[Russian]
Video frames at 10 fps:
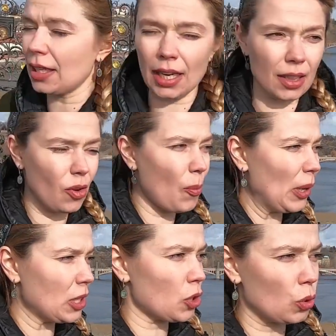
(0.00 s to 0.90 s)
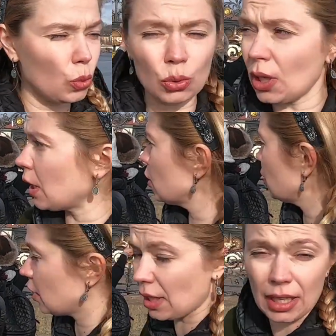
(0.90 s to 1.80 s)
Карловом мосту.
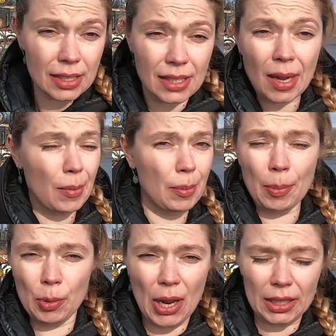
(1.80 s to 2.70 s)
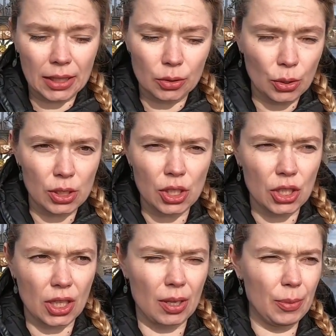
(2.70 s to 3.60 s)
Это, наверное, самое популярное
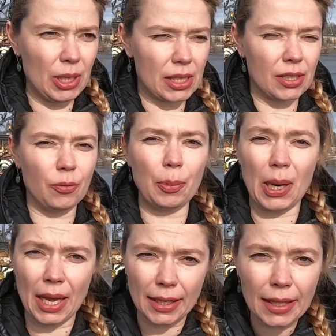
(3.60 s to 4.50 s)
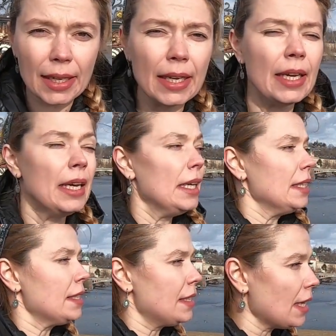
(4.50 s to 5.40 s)
туристическое место в Праге.
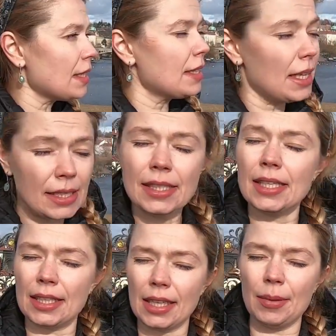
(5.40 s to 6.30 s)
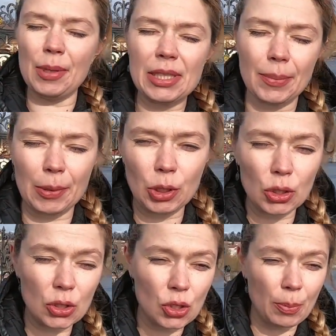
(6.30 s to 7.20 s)
Здесь есть несколько мест, в
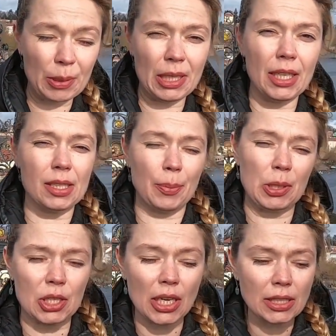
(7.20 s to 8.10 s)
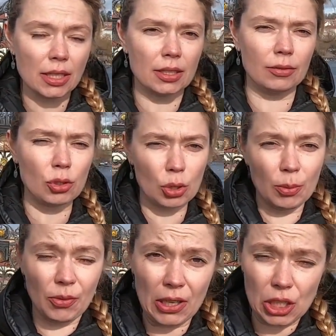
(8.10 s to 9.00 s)
которые нужно потереться, подержаться для того, чтобы
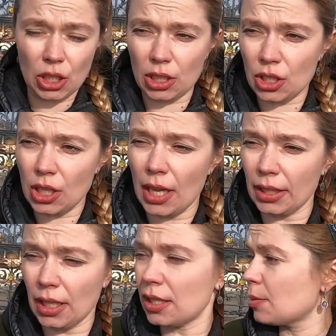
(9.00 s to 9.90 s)
ваше желание